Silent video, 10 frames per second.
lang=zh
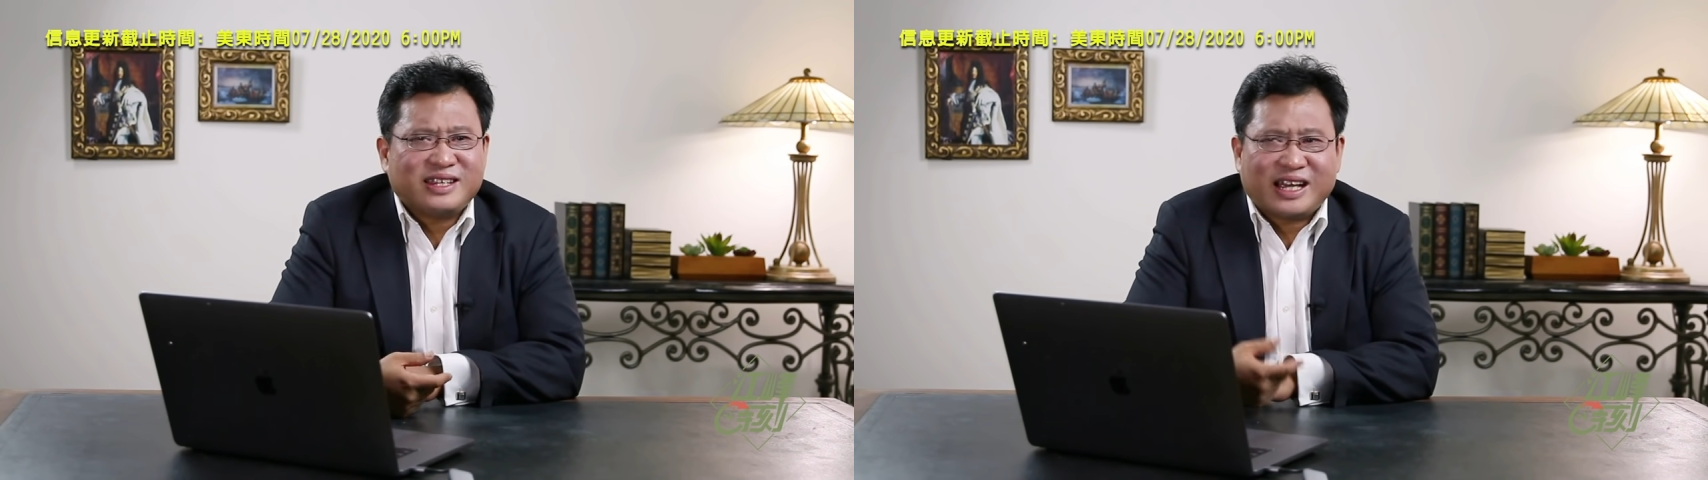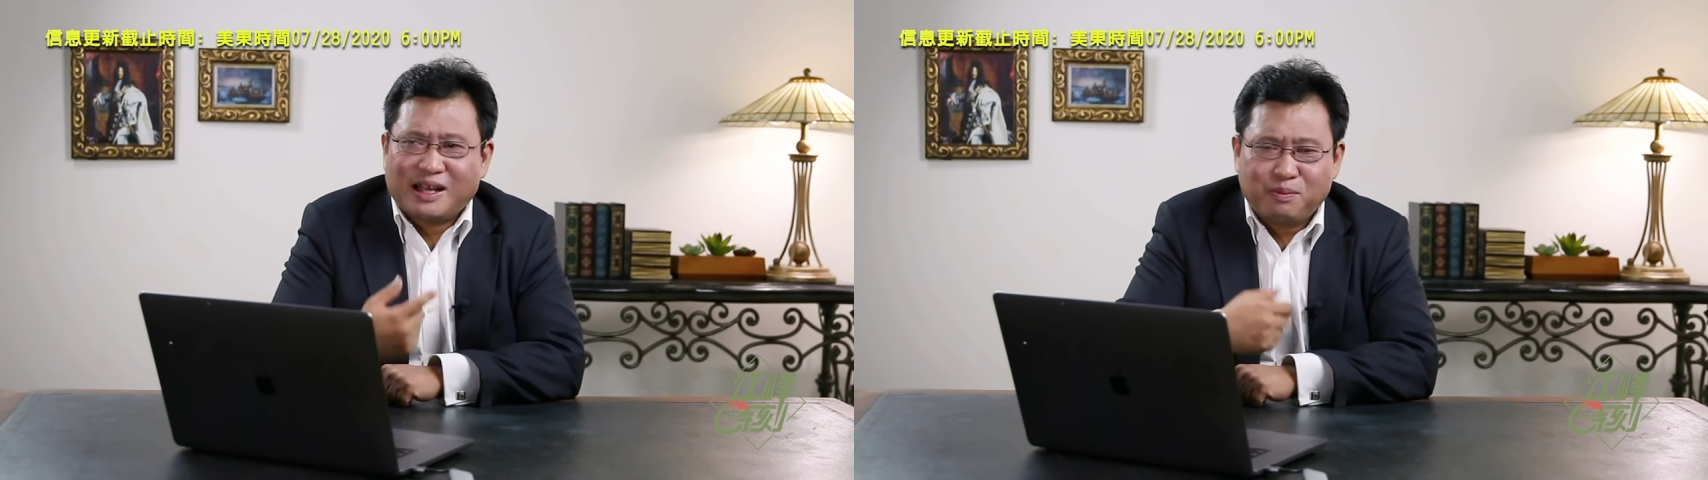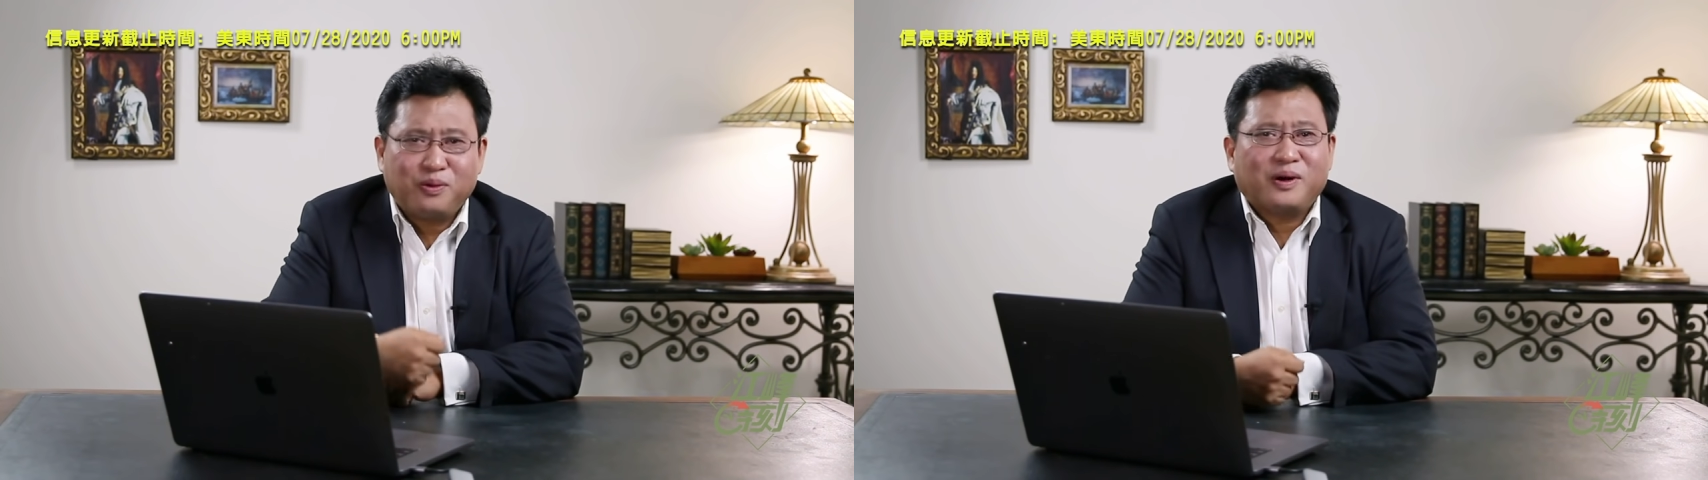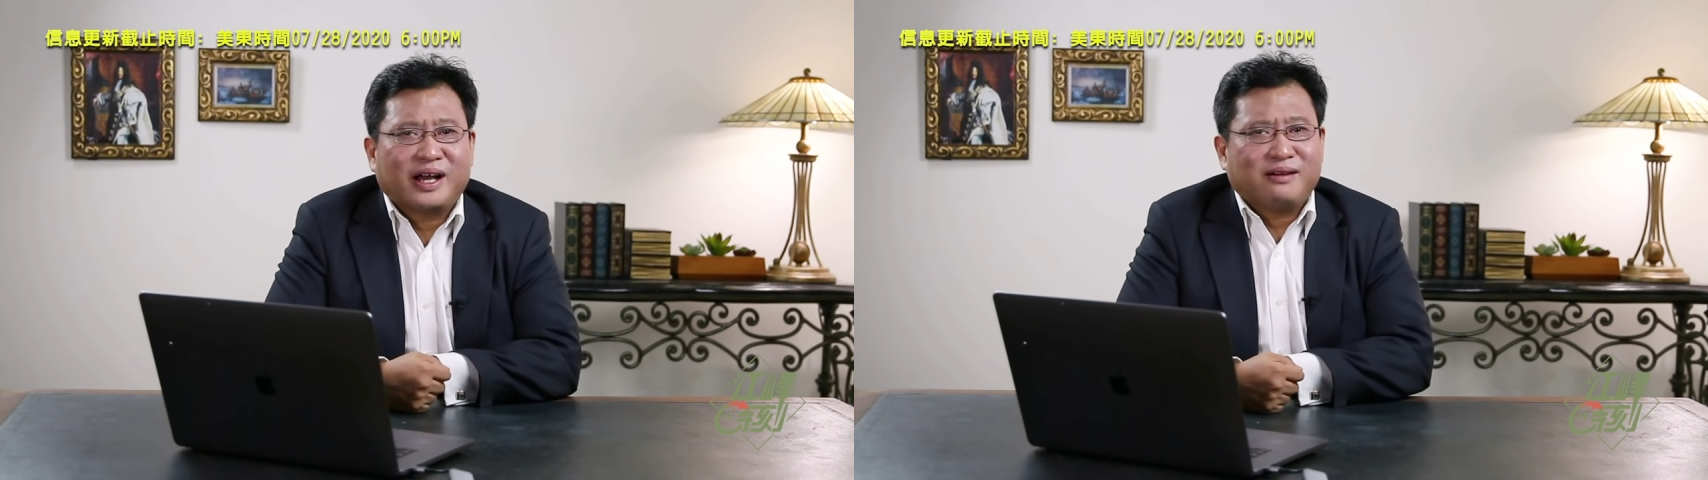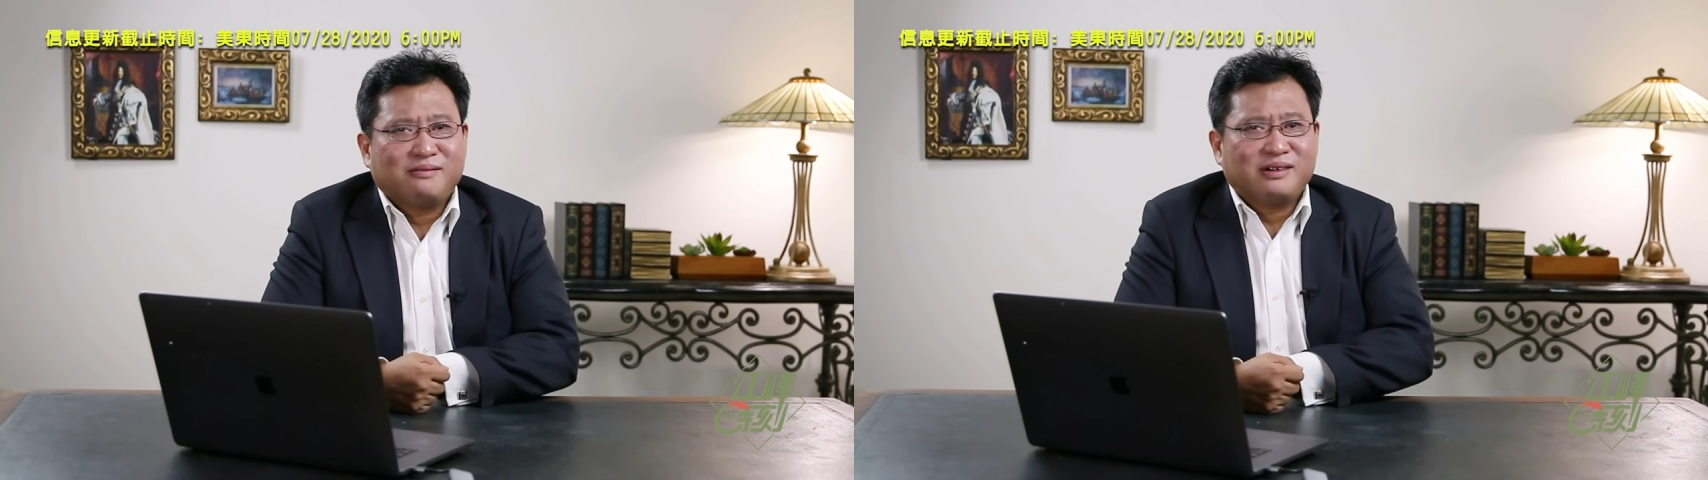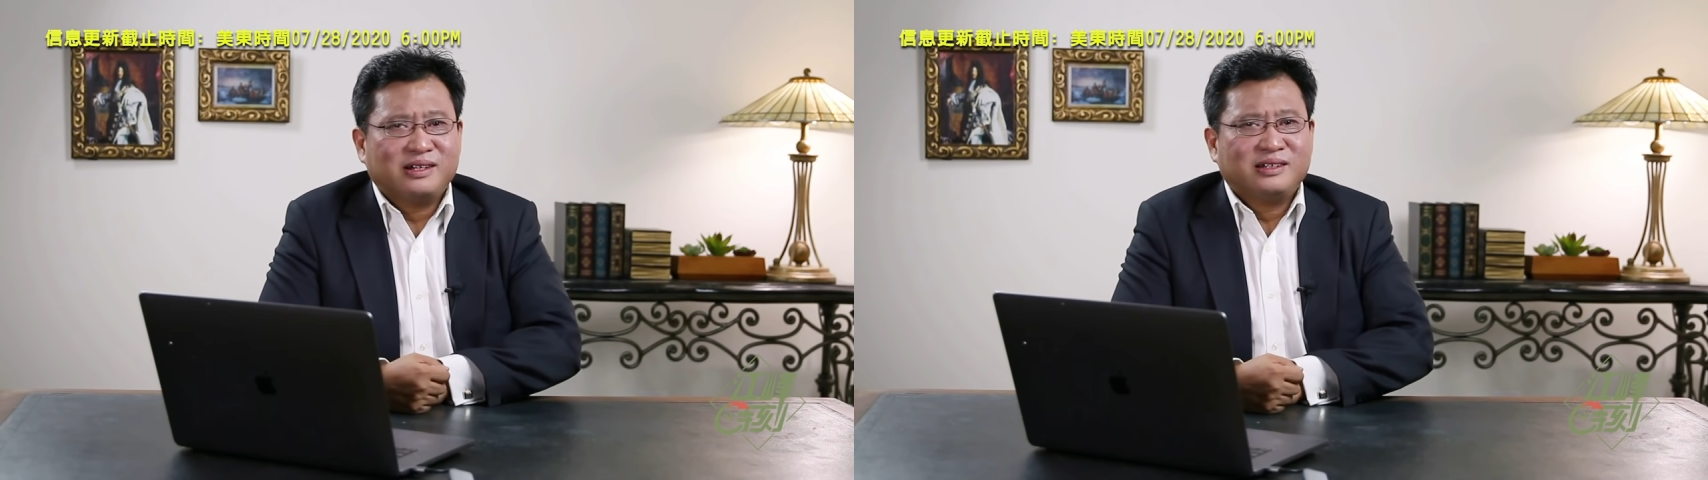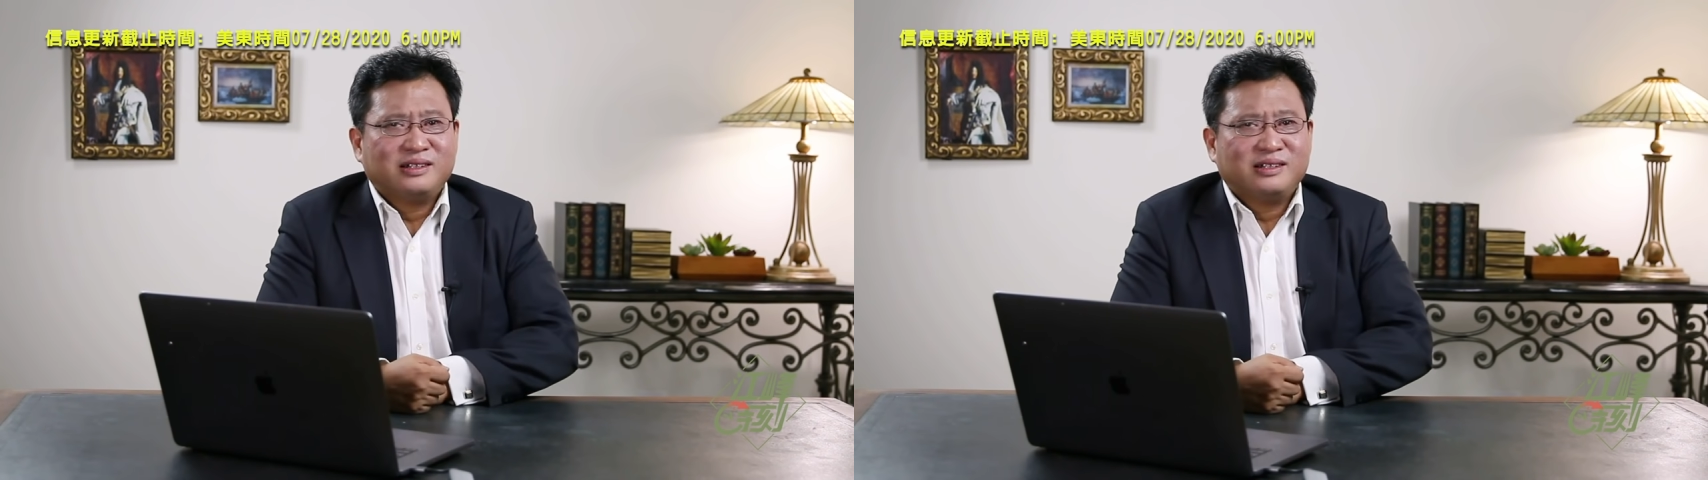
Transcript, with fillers: 你还迫害我？